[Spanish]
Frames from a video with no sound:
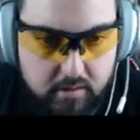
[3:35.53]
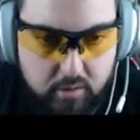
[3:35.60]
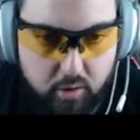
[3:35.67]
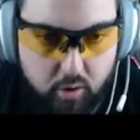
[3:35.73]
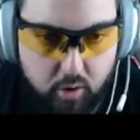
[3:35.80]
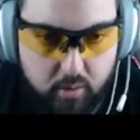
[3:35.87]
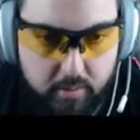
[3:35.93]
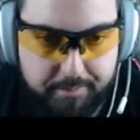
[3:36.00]

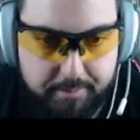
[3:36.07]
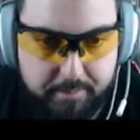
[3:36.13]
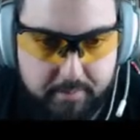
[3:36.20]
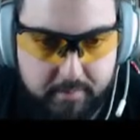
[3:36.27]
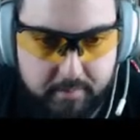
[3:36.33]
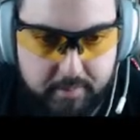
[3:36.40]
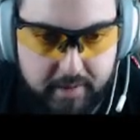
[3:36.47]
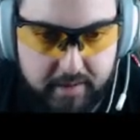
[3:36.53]
Luego,
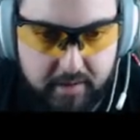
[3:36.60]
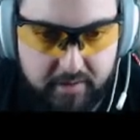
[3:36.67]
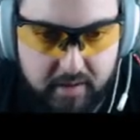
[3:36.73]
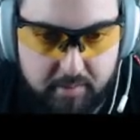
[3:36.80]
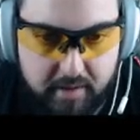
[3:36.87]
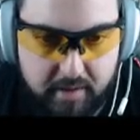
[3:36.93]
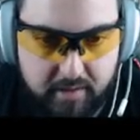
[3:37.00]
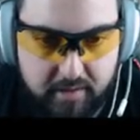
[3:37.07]
pericia
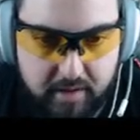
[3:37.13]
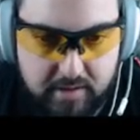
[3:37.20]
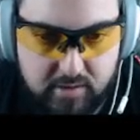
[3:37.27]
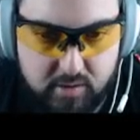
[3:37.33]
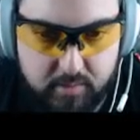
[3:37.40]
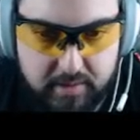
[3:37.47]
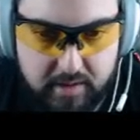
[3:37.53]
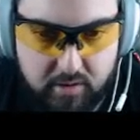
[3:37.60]
marcial. Se
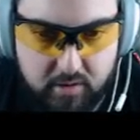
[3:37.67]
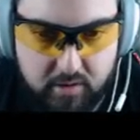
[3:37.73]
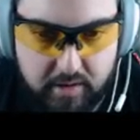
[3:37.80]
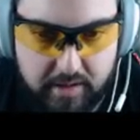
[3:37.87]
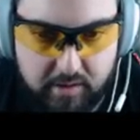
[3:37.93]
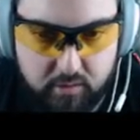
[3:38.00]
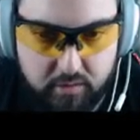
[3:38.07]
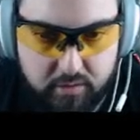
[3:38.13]
ha aumentado
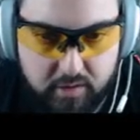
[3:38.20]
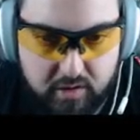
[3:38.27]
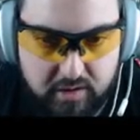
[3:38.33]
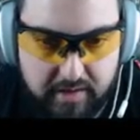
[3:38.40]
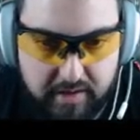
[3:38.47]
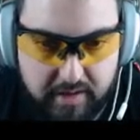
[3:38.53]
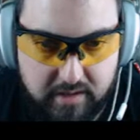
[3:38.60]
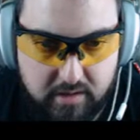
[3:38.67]
la reducción
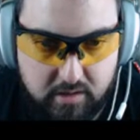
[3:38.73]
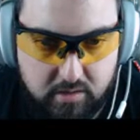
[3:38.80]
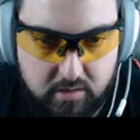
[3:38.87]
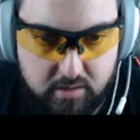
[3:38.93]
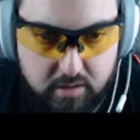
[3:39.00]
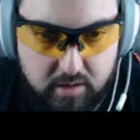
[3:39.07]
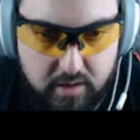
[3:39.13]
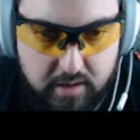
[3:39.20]
de
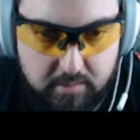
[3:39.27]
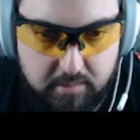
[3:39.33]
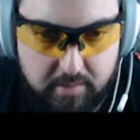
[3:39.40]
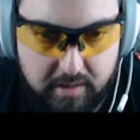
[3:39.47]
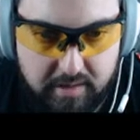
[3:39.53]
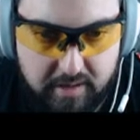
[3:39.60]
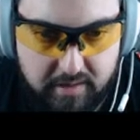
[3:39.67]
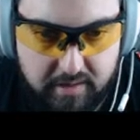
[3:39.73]
daño.
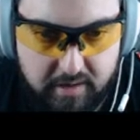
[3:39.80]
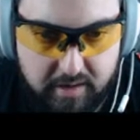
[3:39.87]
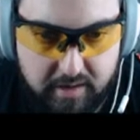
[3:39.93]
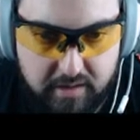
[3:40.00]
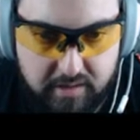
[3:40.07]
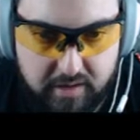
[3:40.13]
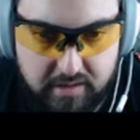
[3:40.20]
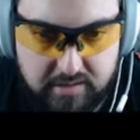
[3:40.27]
Piedad
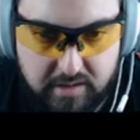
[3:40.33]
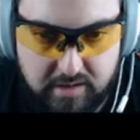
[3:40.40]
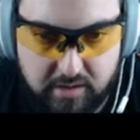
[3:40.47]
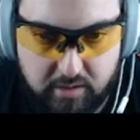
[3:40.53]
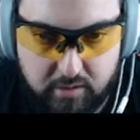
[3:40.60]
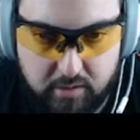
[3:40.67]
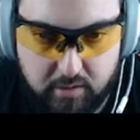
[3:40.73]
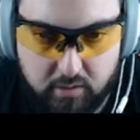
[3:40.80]
eh, celestial se ha
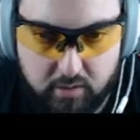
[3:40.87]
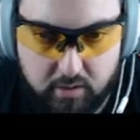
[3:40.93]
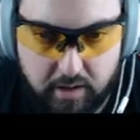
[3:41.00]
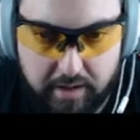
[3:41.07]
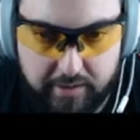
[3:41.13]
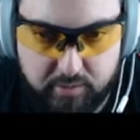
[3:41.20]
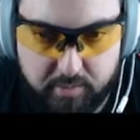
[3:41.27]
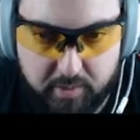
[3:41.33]
reducido
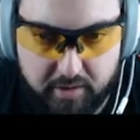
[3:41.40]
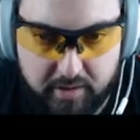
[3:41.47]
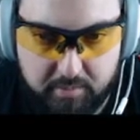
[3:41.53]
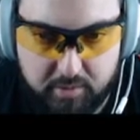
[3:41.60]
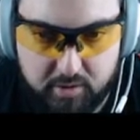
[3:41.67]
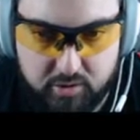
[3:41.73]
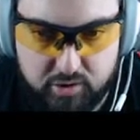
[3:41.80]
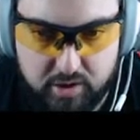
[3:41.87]
a 2%
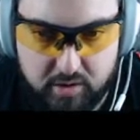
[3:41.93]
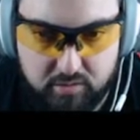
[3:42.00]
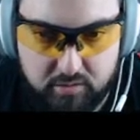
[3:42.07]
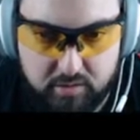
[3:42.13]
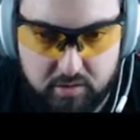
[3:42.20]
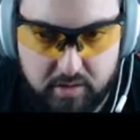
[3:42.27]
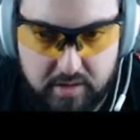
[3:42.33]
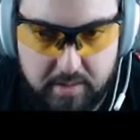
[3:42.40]
por
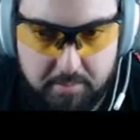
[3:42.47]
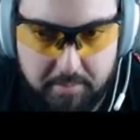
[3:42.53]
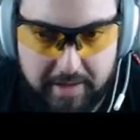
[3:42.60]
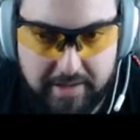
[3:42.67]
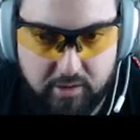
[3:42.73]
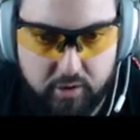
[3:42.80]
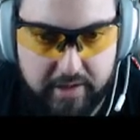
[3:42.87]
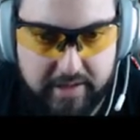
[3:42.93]
segundo.
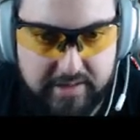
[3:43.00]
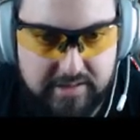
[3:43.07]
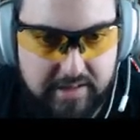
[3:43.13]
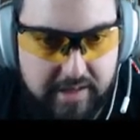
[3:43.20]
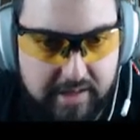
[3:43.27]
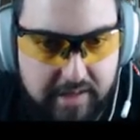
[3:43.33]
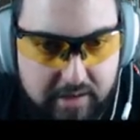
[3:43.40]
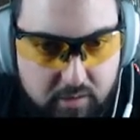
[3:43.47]
Vale, no, es
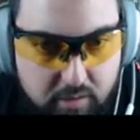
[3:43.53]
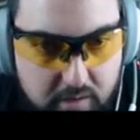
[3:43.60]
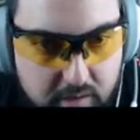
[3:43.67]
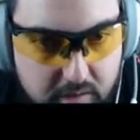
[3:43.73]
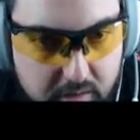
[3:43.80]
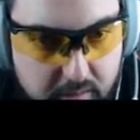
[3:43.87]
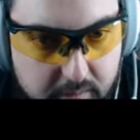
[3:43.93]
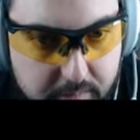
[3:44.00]
que claro.
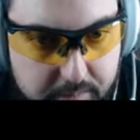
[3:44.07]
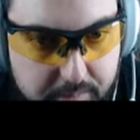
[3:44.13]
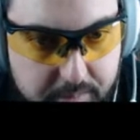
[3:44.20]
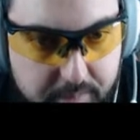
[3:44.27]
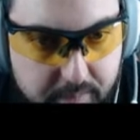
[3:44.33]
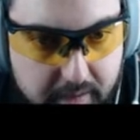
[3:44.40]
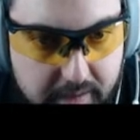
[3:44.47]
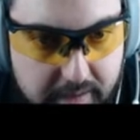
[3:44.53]

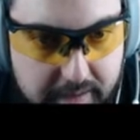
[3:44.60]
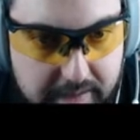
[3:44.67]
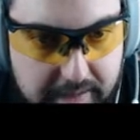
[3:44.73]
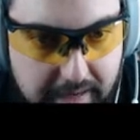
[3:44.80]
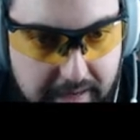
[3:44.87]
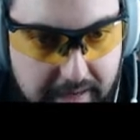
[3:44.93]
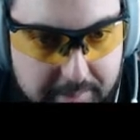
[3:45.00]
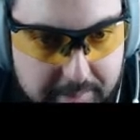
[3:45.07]

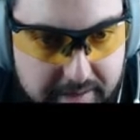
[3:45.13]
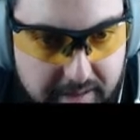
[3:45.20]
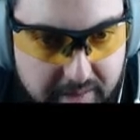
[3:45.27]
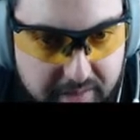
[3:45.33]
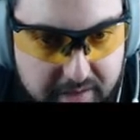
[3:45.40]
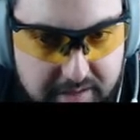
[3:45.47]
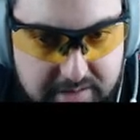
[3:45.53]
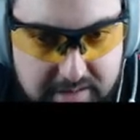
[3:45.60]
La piedad
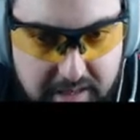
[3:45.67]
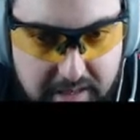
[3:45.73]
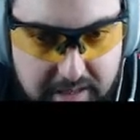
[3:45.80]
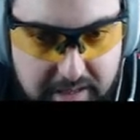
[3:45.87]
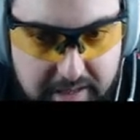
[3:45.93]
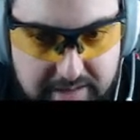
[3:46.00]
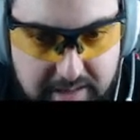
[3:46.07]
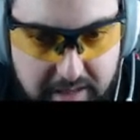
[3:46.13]

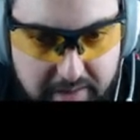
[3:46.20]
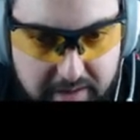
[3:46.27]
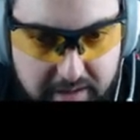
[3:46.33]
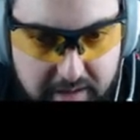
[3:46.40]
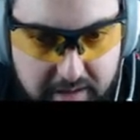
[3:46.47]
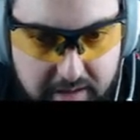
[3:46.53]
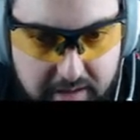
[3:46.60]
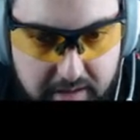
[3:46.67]
celestial es la
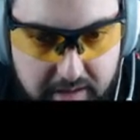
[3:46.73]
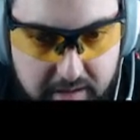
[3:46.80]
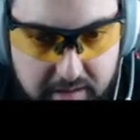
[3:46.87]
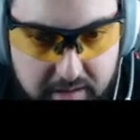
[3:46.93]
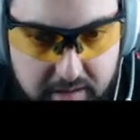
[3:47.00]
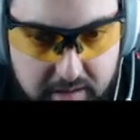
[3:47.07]
de...